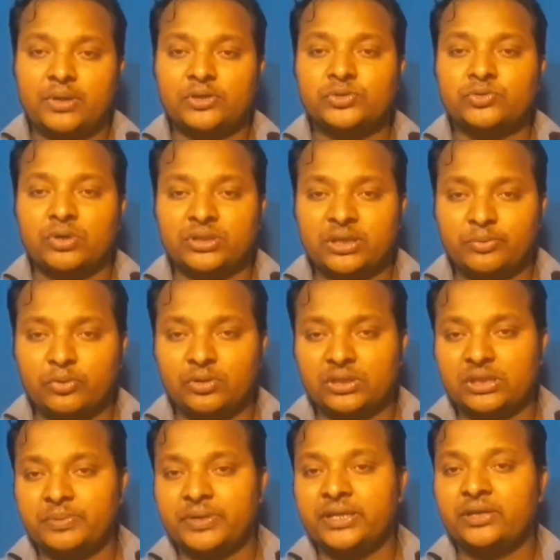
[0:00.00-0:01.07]
মানুষ কথা
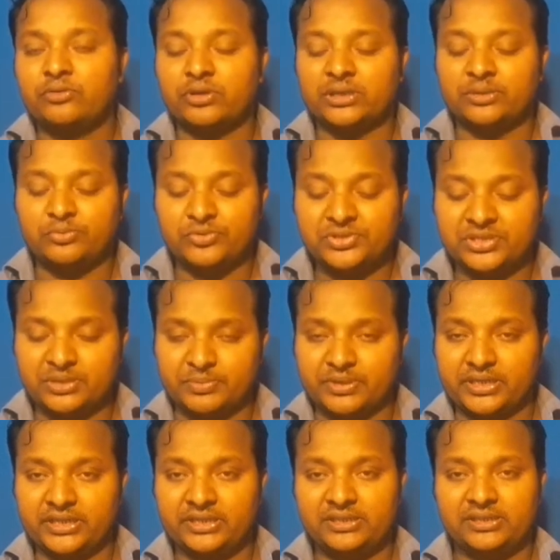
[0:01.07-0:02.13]
বলতে পারে কথা বুঝতে
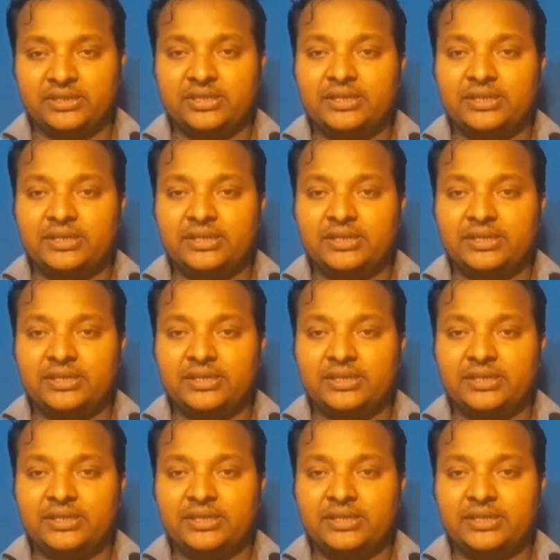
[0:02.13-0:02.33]
পারে